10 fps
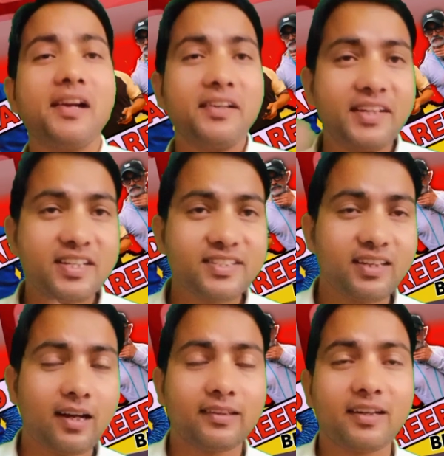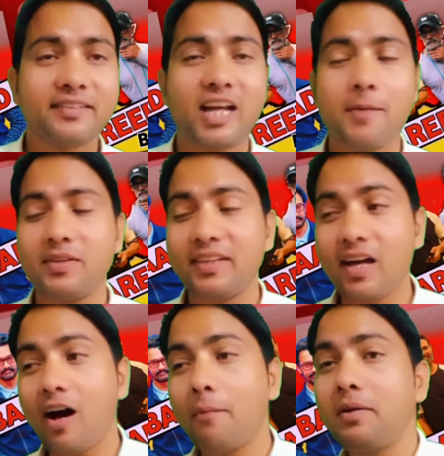डेढ़ साल तक टाइम देना
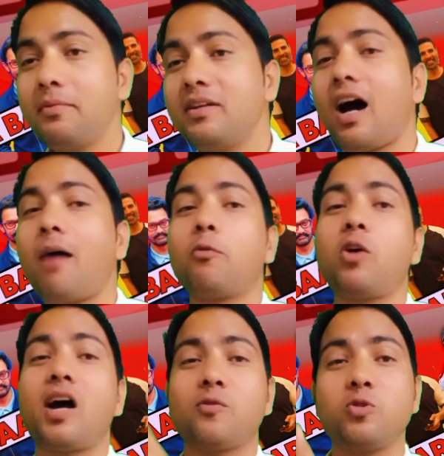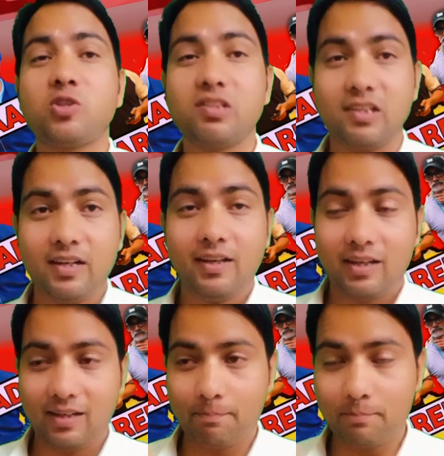अभी भी आपका कुछ
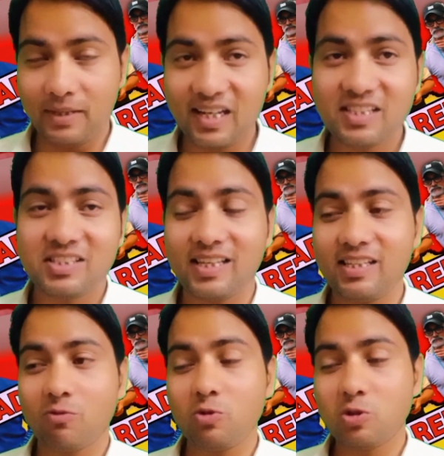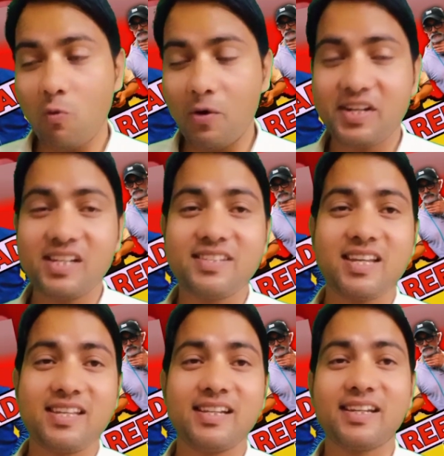ब्रेक चाहिए कुछ वेटिंग
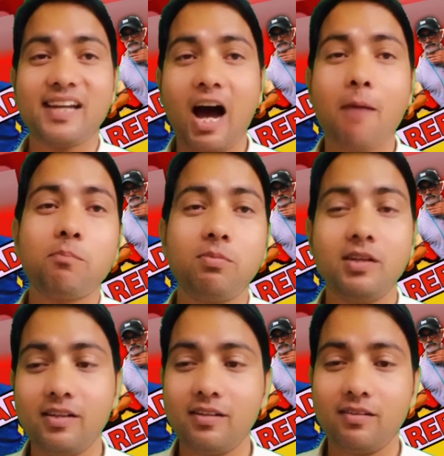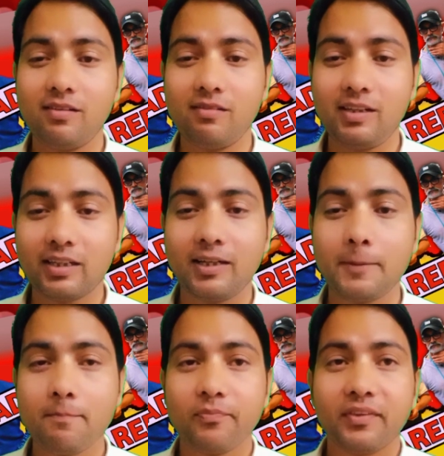चाहिए कि आप एक
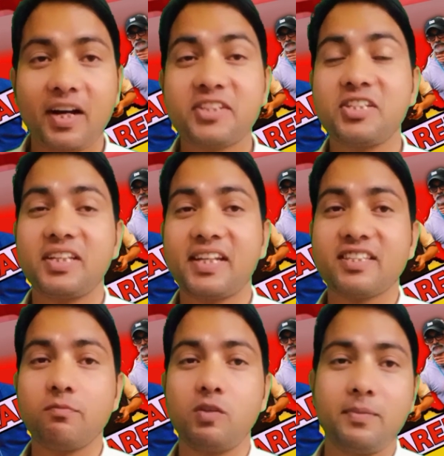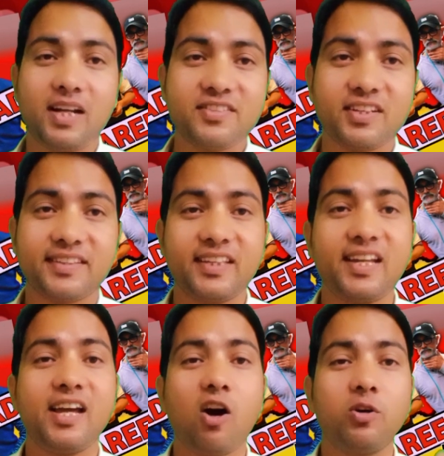अच्छे तरीके से मूवी बना सकते
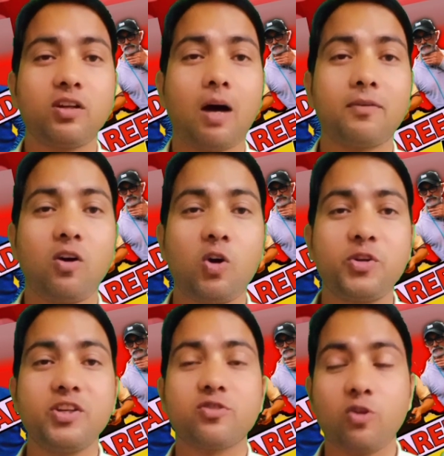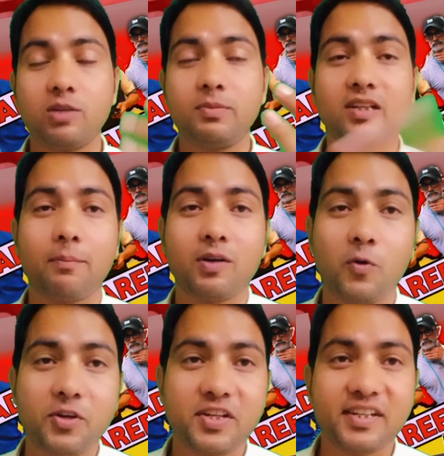हैं और आपका ऑडियंस और भी आपका
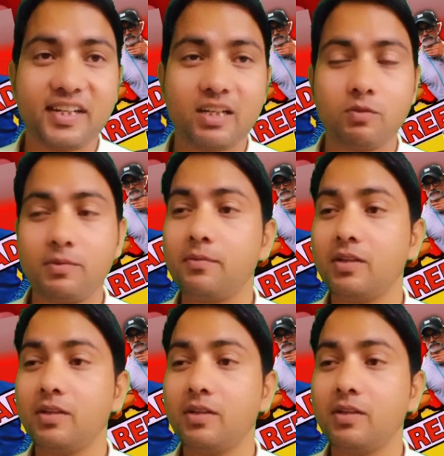वेटिंग करे मूवी